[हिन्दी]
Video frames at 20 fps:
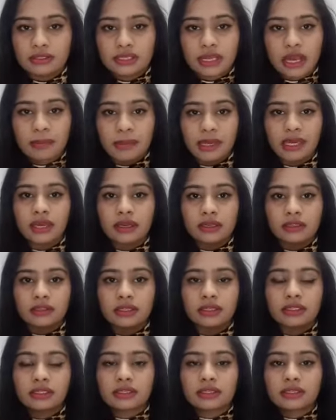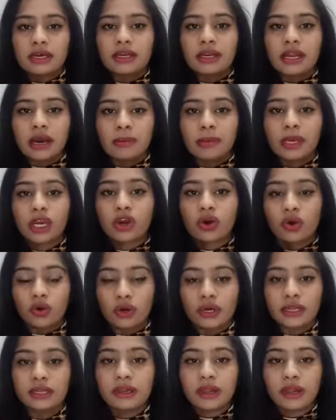जहाँ मैं गई थी जिसका नाम है
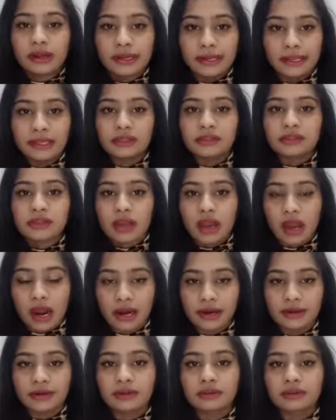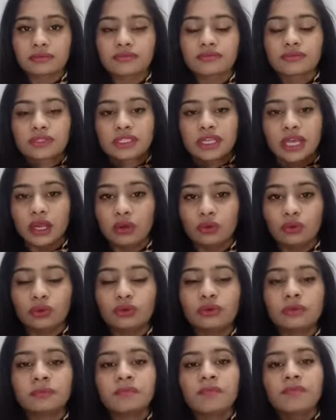कॉडिला नेल्स आर्ट
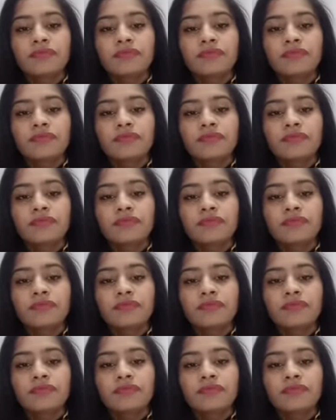सैलून